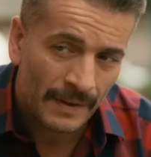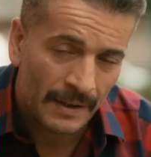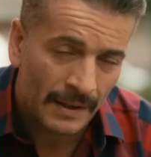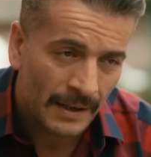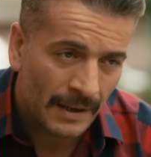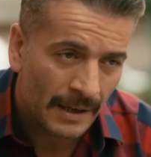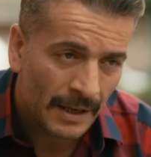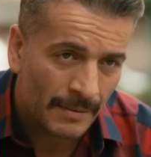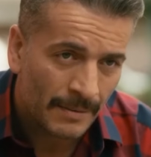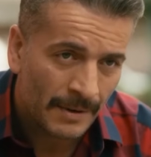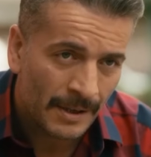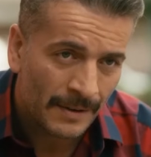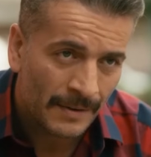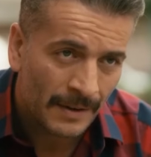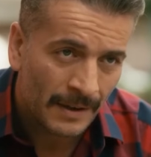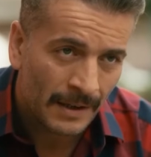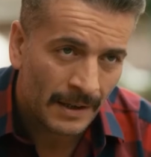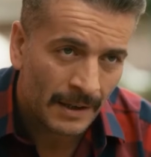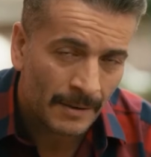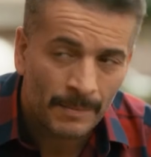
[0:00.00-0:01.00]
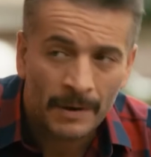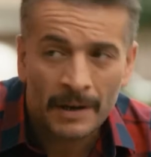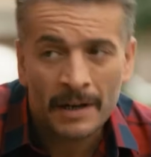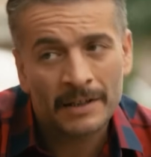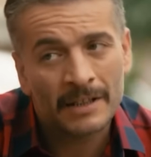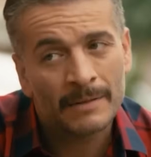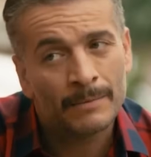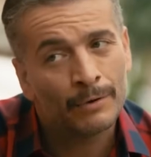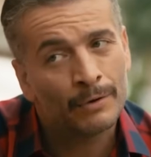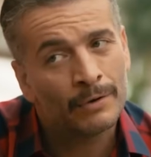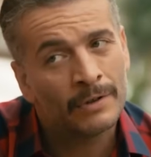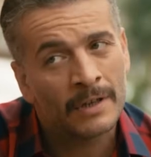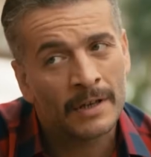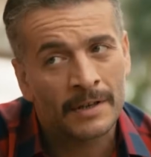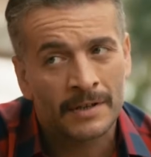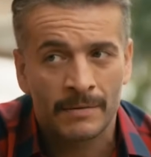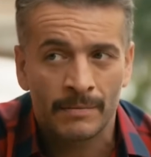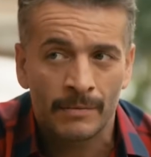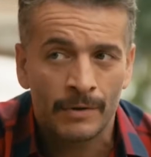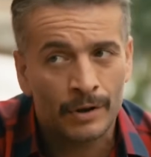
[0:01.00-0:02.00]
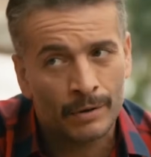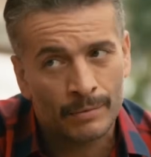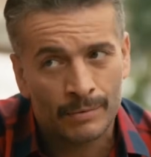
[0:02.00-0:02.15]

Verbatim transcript: Eyvallah abi eyvallah. Bana da bugün lazım